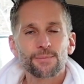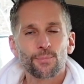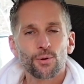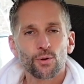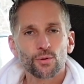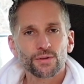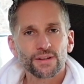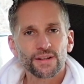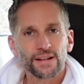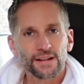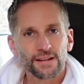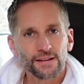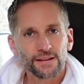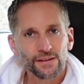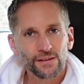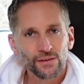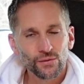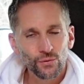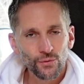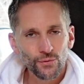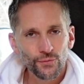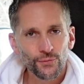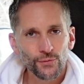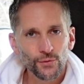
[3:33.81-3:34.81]
Punkte
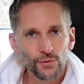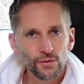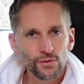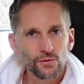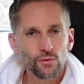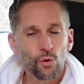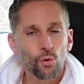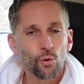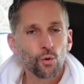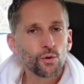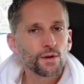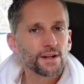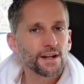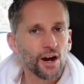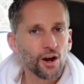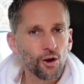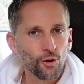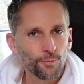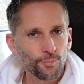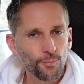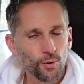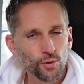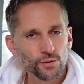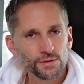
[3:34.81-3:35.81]
hinzufügen oder
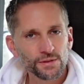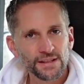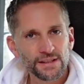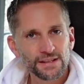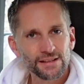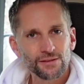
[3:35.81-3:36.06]
auch Punkte,